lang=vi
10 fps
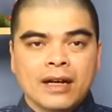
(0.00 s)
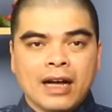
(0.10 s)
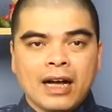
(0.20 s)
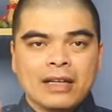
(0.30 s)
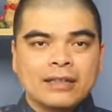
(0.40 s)

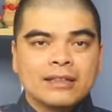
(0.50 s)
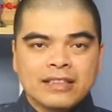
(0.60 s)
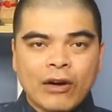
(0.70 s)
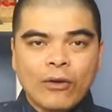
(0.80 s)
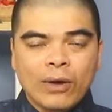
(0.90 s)
à, thứ
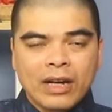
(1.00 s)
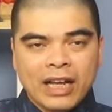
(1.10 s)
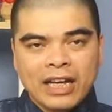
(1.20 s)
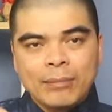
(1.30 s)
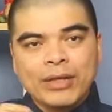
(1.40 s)
sáu
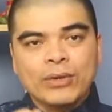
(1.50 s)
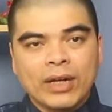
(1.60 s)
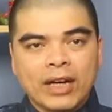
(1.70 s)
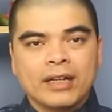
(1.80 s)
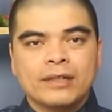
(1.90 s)
là em bé tuổi
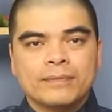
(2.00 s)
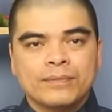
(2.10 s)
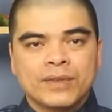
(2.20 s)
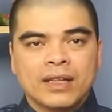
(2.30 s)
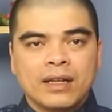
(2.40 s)
hợi
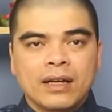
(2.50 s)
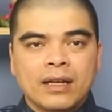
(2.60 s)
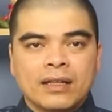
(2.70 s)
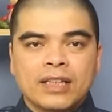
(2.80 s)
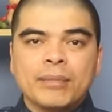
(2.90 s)

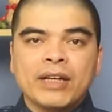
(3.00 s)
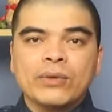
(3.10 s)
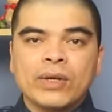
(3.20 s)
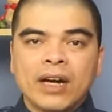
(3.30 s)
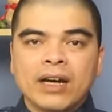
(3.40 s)
thì bé
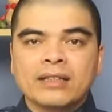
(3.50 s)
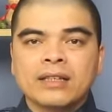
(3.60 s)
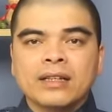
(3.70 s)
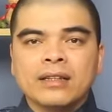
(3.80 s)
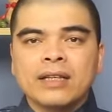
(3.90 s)
tuổi hợi
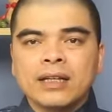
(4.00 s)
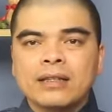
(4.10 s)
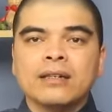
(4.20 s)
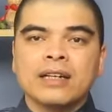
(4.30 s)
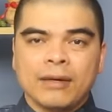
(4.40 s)
rất thích
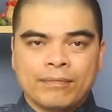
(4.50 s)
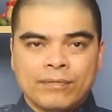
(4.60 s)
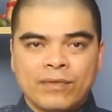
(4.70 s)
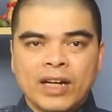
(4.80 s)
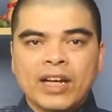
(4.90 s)
tự lập
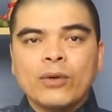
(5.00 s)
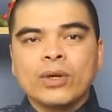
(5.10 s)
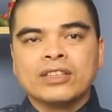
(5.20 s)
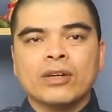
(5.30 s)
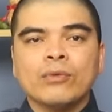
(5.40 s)
với cái
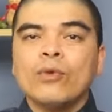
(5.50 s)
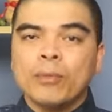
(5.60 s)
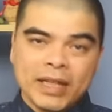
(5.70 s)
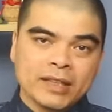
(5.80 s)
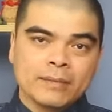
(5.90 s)
cuộc sống của
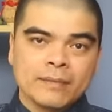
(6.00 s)
mình